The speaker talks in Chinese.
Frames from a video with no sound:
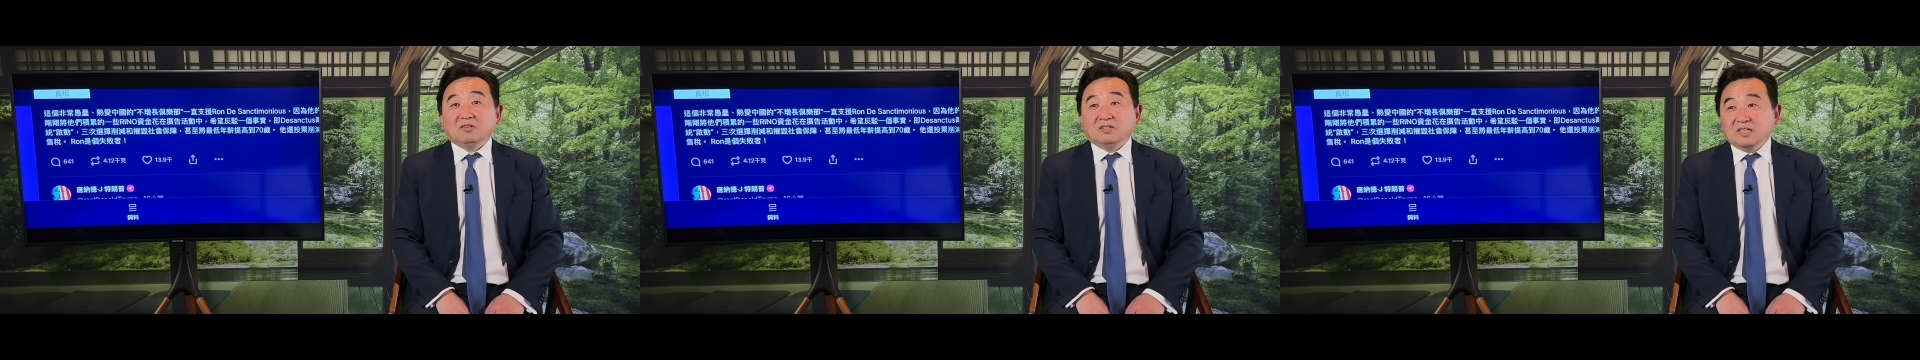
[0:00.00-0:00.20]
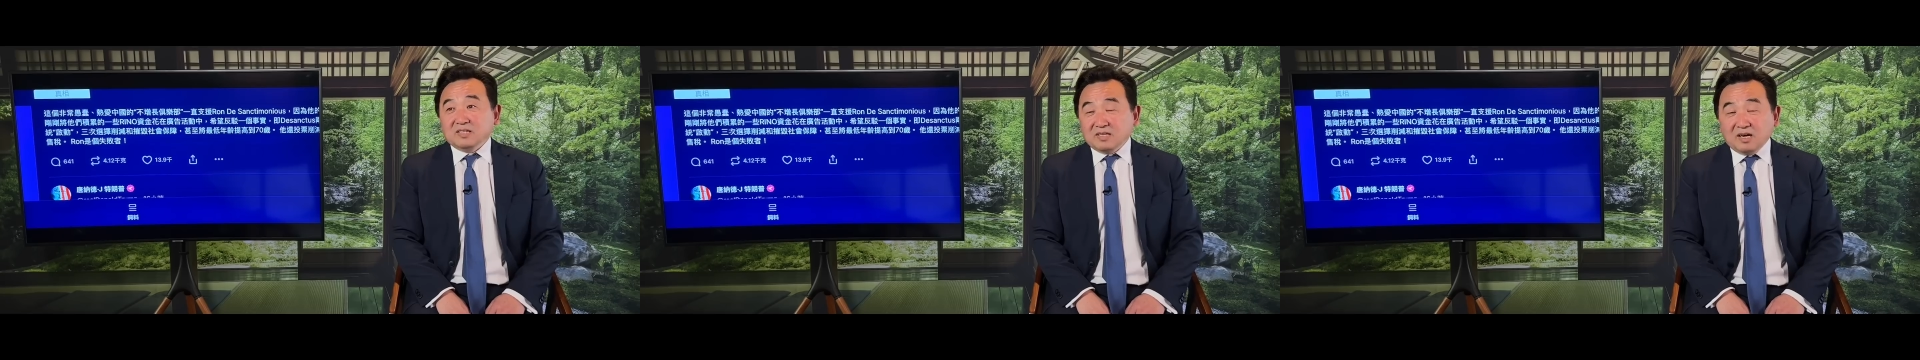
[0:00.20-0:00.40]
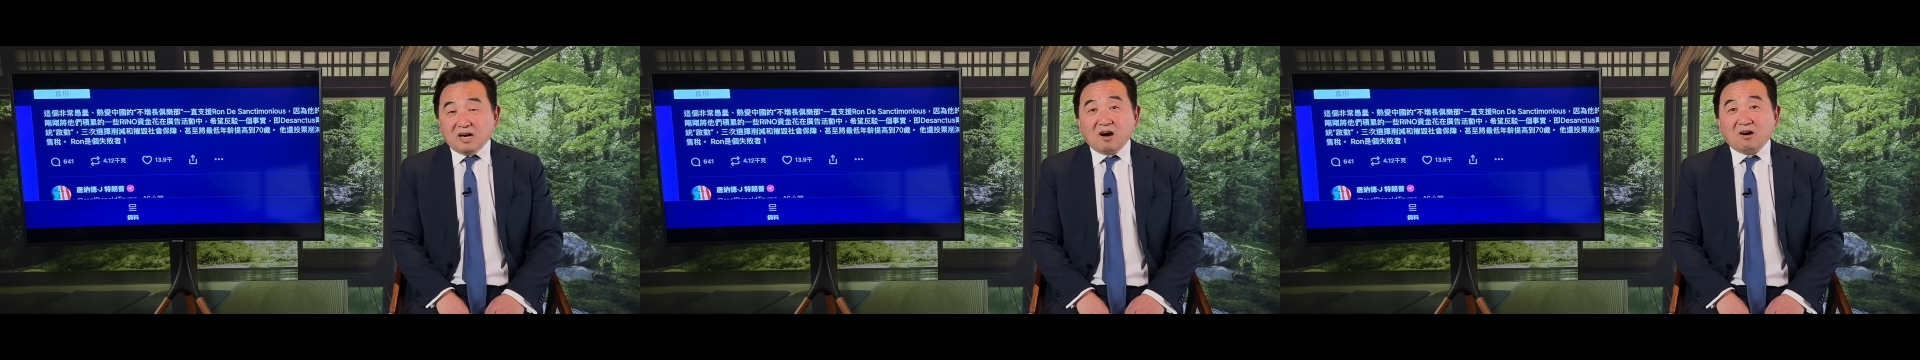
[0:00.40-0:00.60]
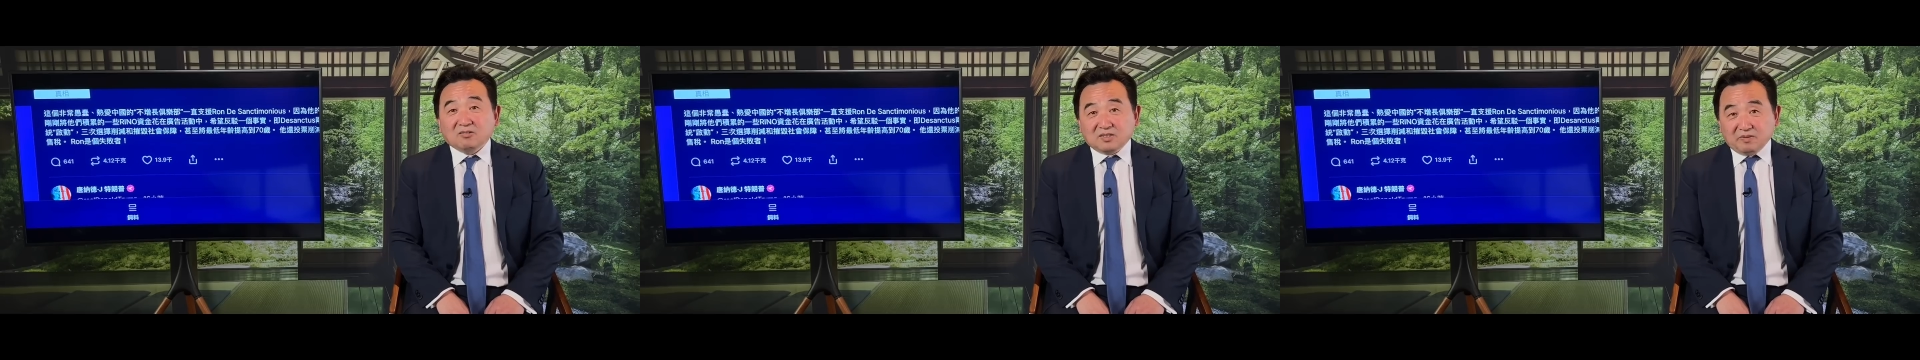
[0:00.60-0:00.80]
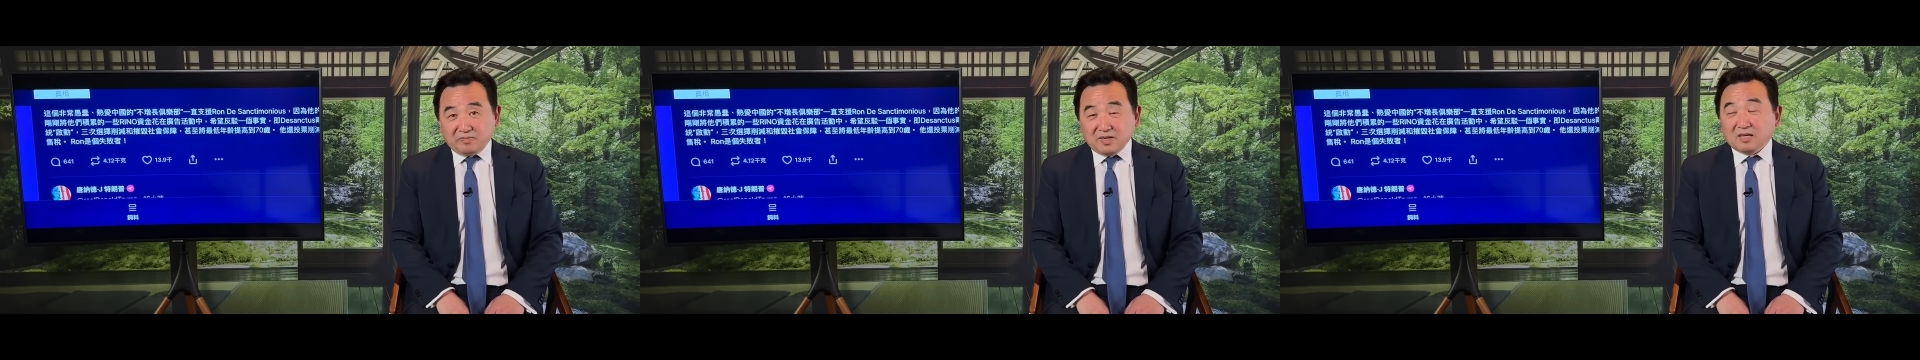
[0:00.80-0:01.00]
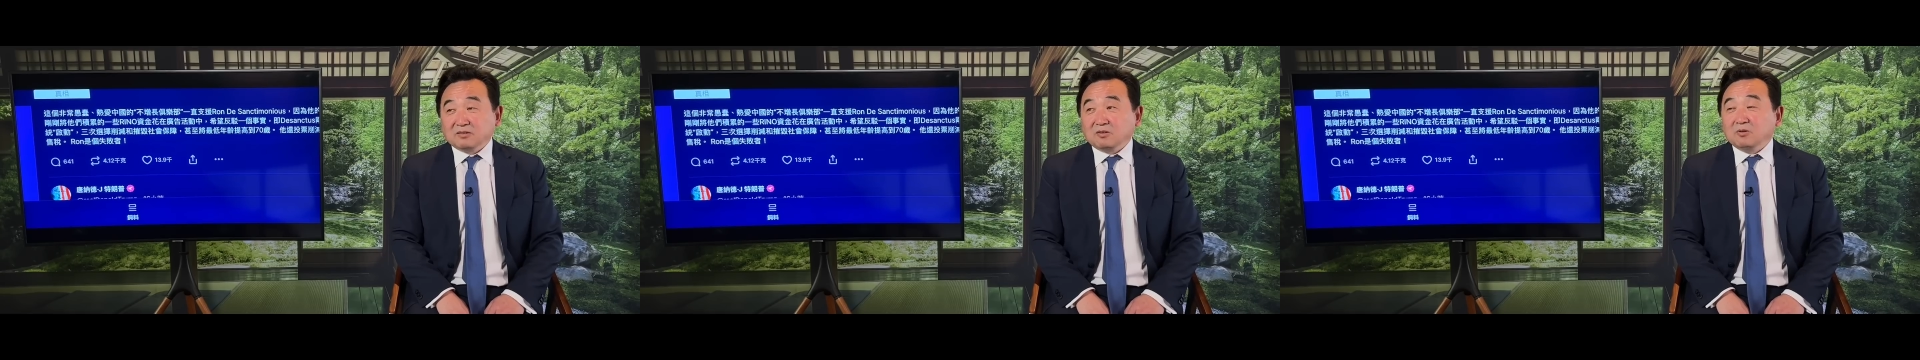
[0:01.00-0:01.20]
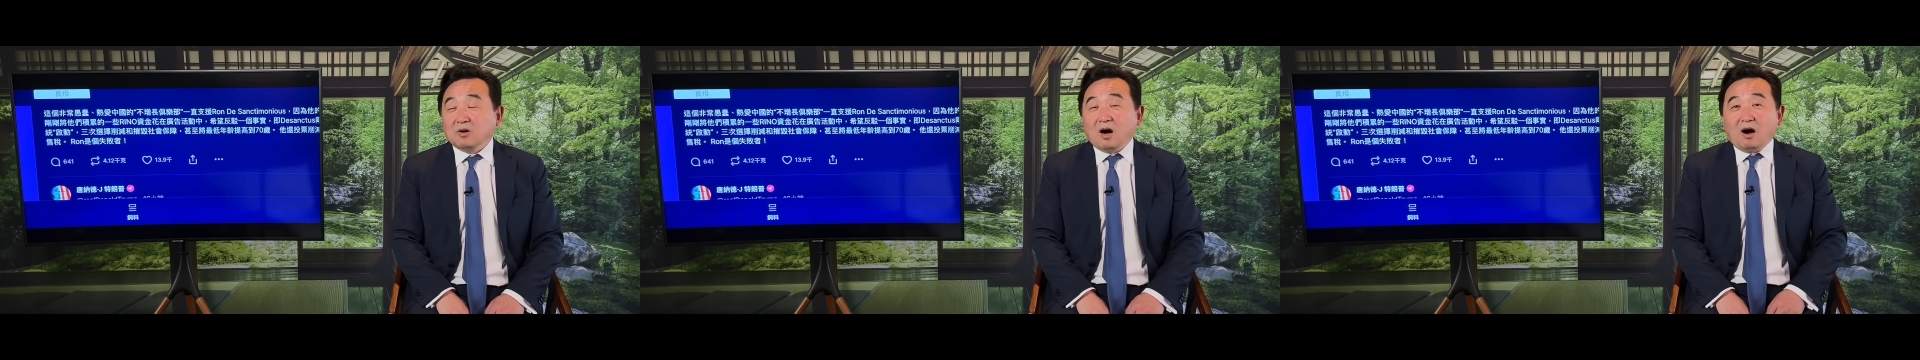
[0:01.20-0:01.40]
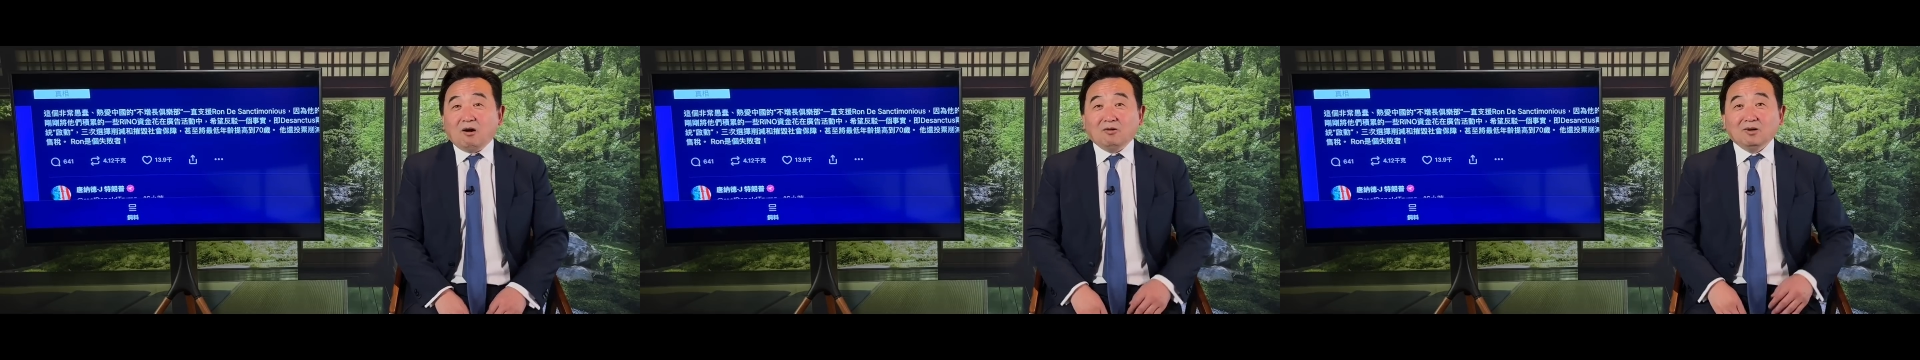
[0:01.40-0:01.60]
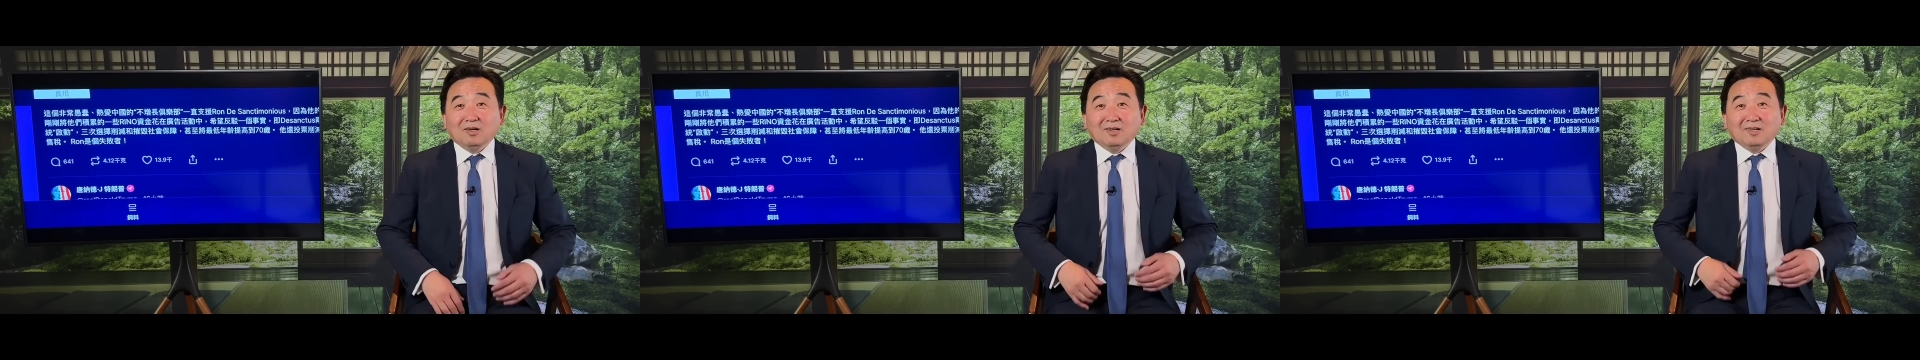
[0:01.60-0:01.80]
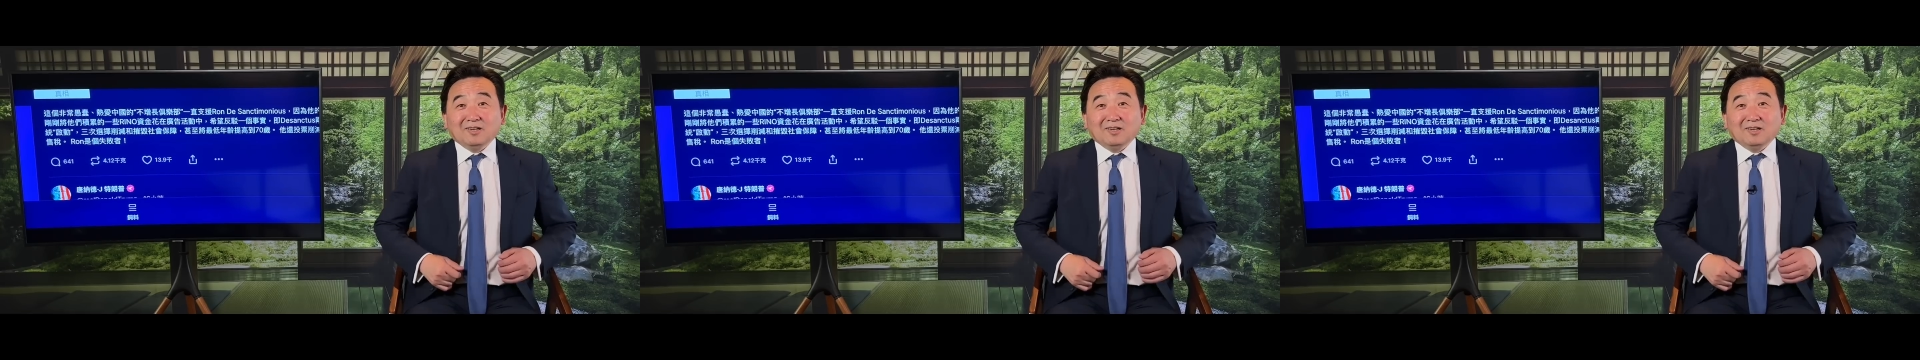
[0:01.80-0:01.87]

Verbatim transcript: 人也好，怎么样都好，